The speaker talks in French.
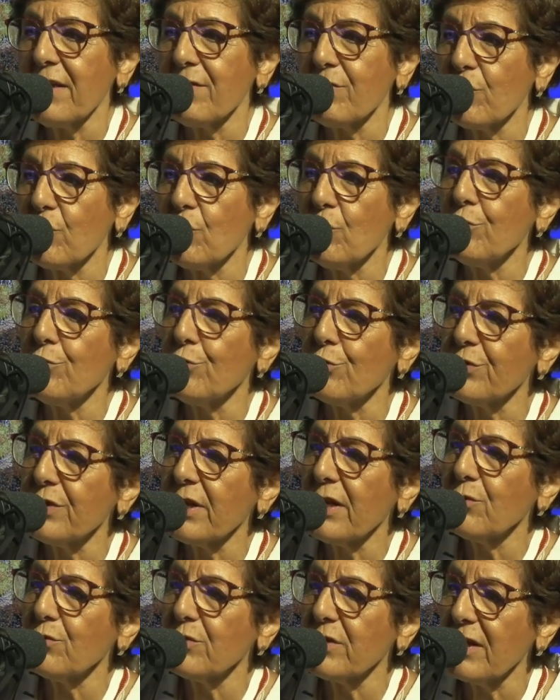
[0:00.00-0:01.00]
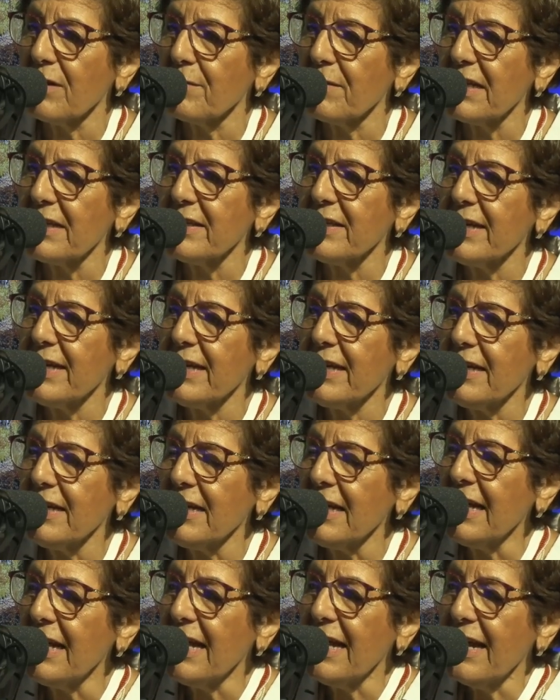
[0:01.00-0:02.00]
évolue de telle ou telle manière
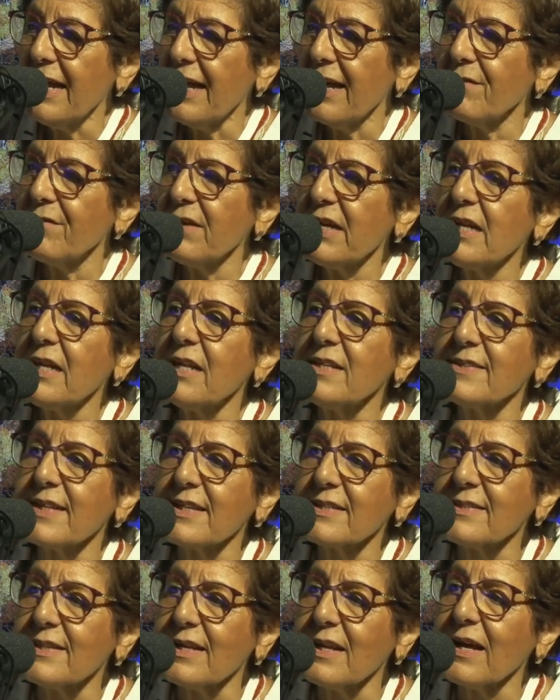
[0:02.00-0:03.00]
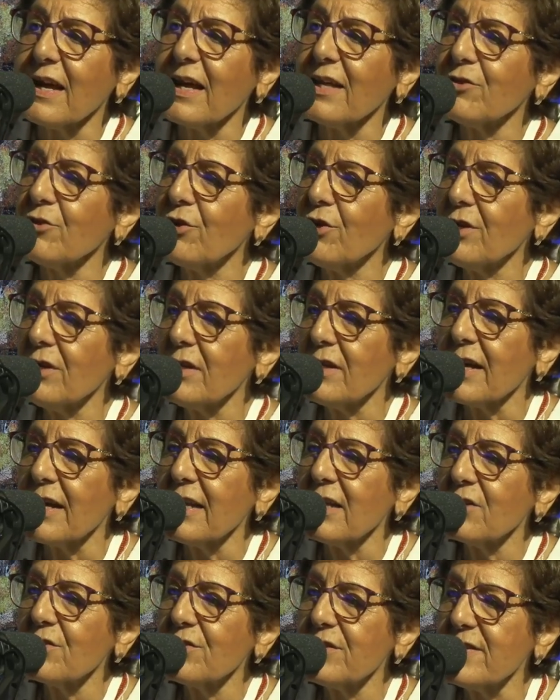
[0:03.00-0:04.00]
avec les accélérateurs, les
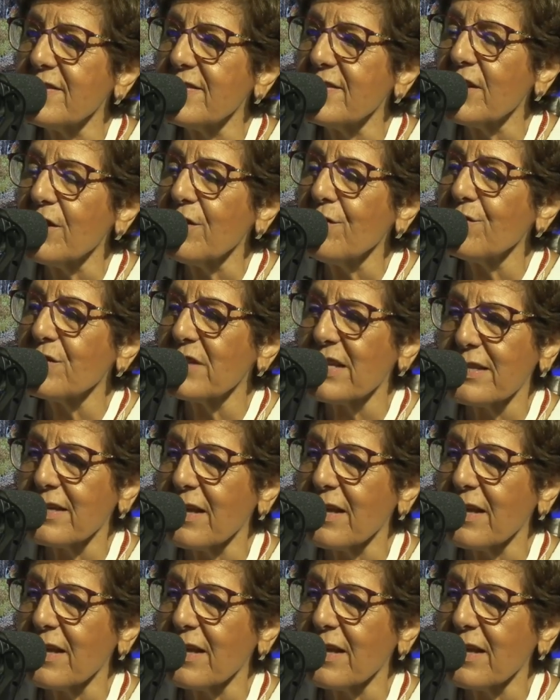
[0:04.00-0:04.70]
ralentisseurs. Vous êtes